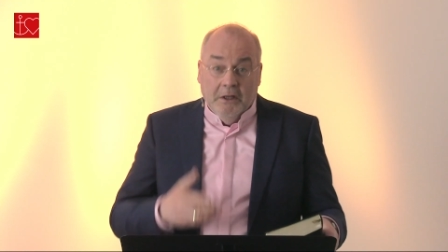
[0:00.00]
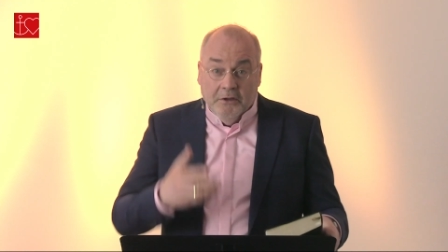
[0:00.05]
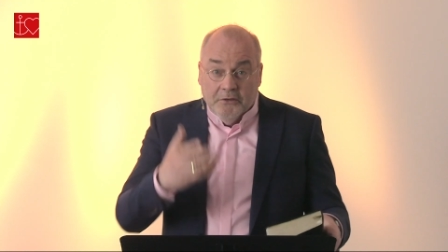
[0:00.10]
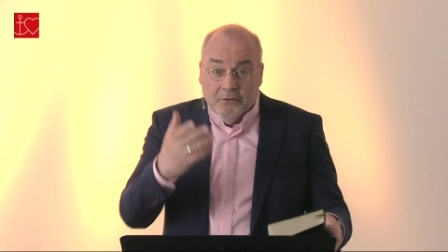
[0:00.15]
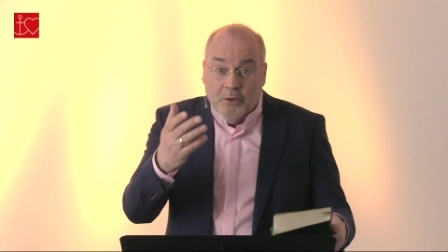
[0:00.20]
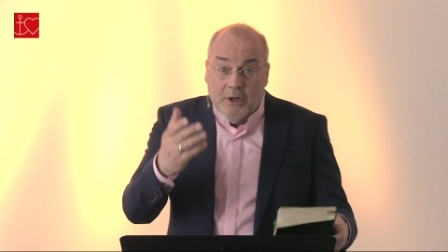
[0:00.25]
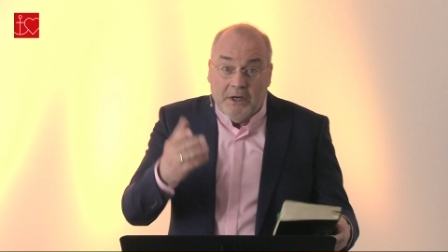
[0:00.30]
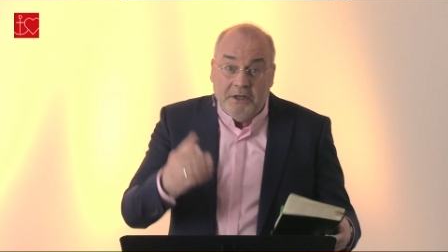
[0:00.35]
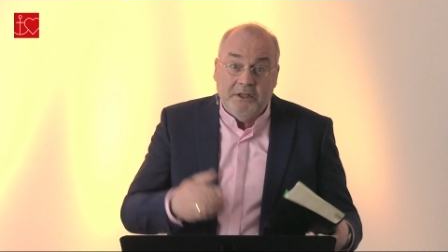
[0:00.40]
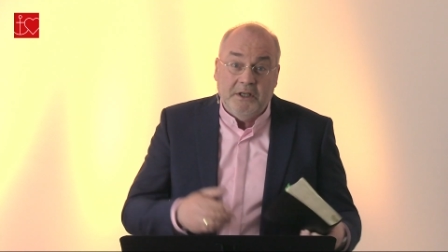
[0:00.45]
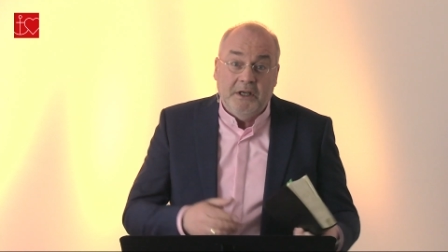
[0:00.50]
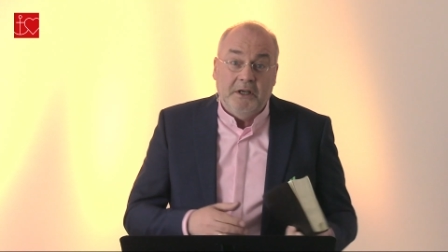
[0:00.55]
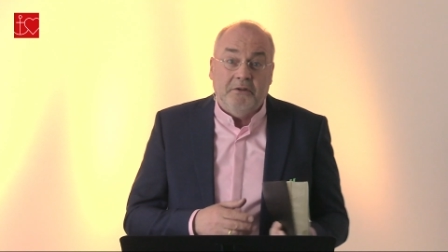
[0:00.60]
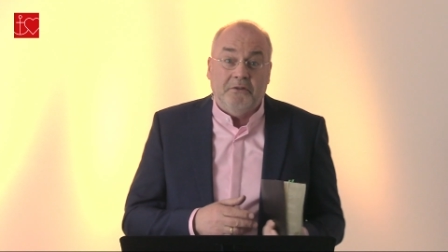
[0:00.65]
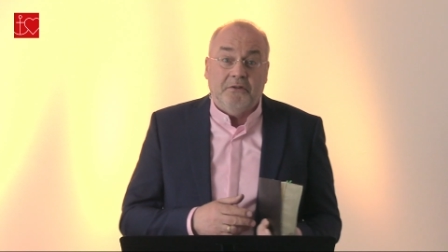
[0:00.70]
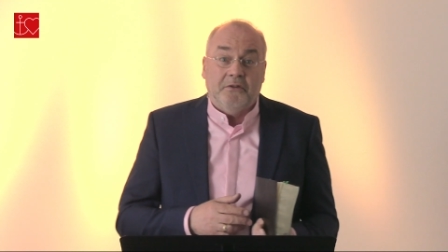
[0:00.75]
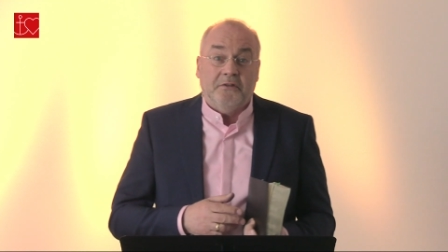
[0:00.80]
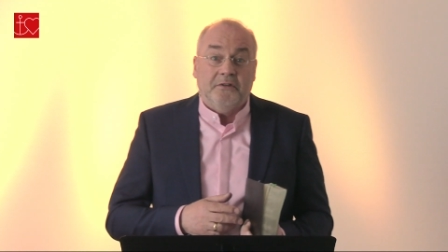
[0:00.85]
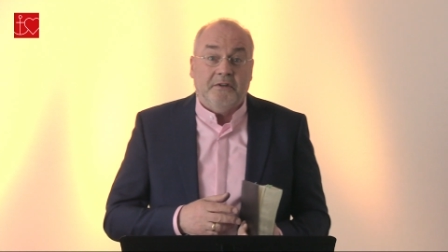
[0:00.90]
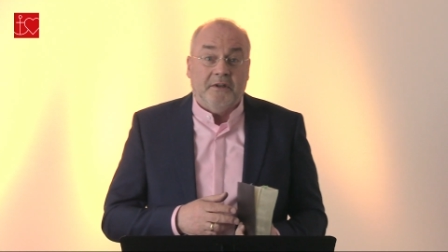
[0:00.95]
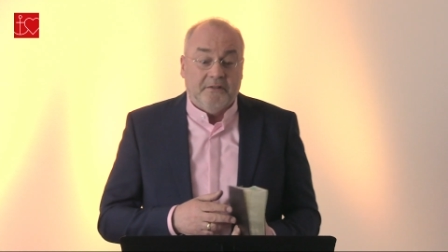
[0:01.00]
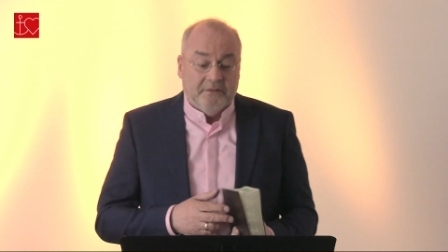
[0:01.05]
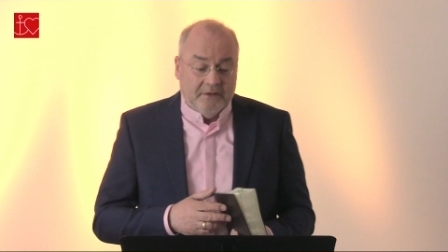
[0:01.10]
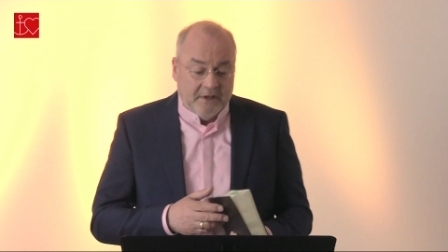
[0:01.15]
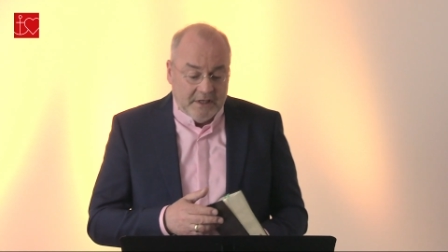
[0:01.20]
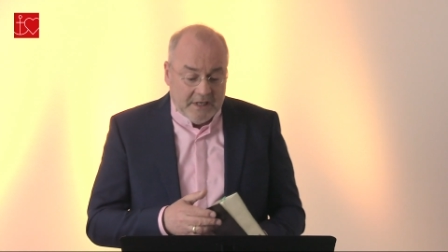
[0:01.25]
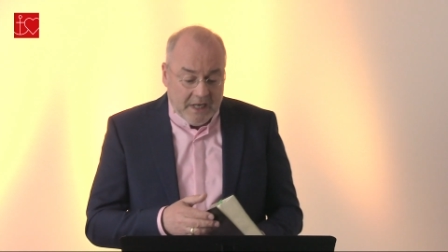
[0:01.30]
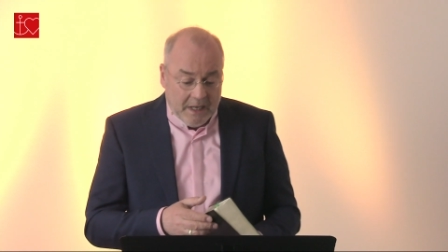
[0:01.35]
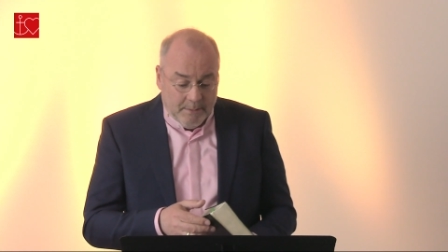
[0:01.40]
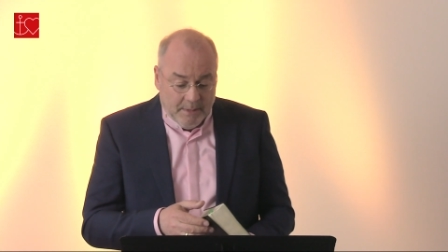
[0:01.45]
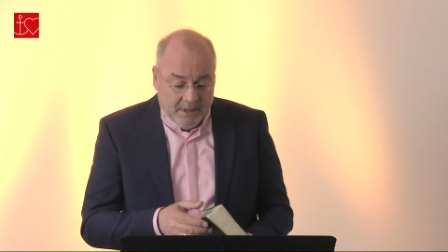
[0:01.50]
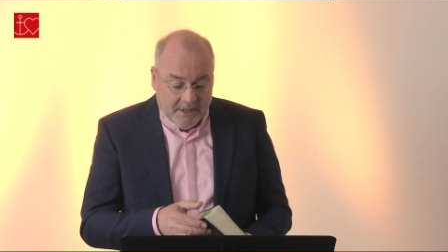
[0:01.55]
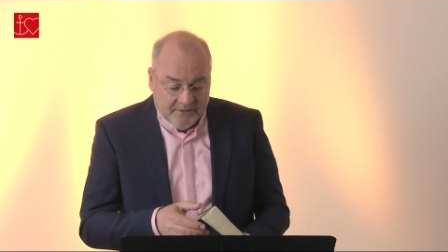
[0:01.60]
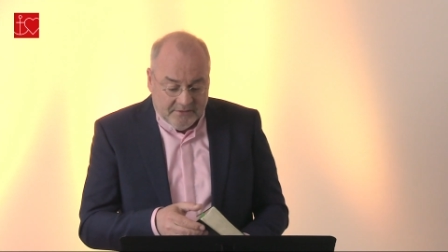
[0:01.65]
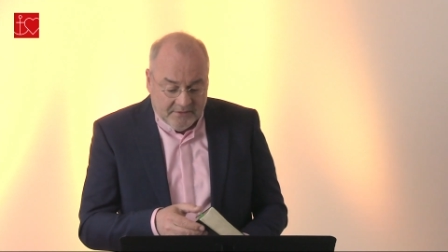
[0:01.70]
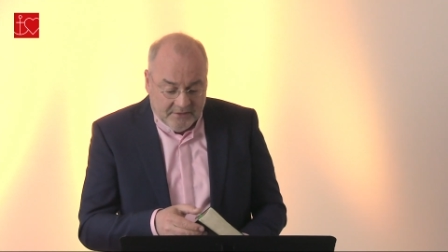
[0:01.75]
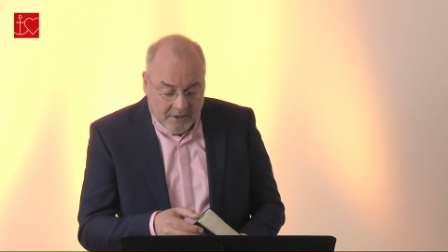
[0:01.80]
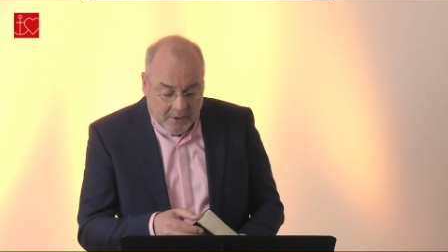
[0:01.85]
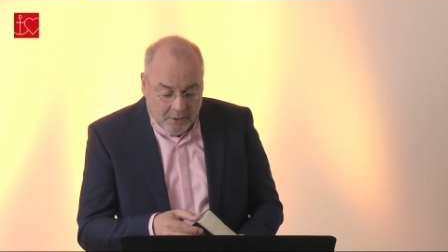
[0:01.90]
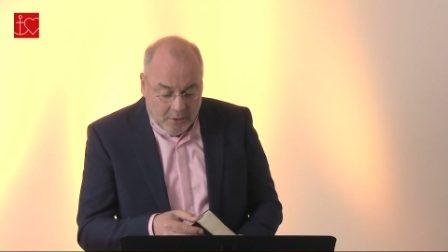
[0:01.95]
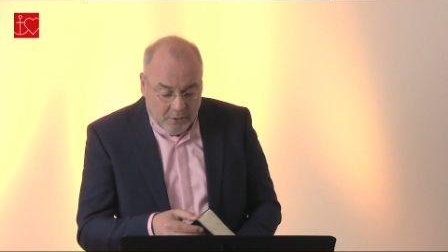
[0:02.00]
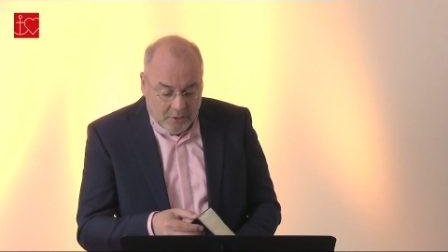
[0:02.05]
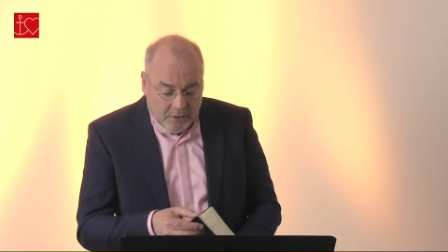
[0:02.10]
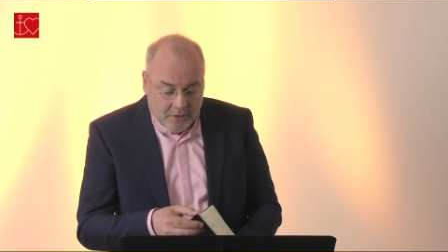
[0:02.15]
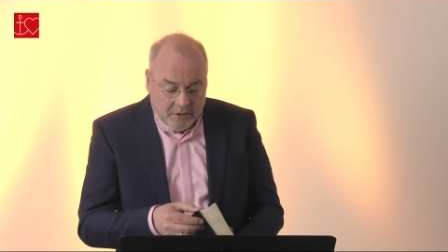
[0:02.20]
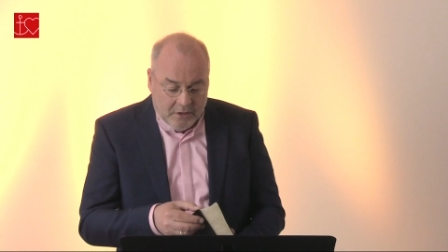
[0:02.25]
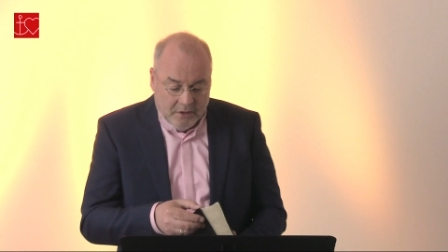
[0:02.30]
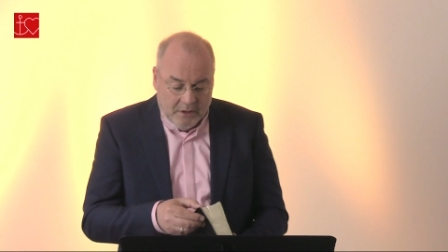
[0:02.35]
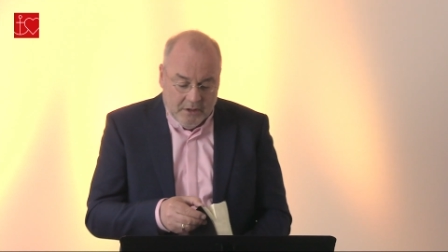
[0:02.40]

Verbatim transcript: So hat Jesus das ja damals auch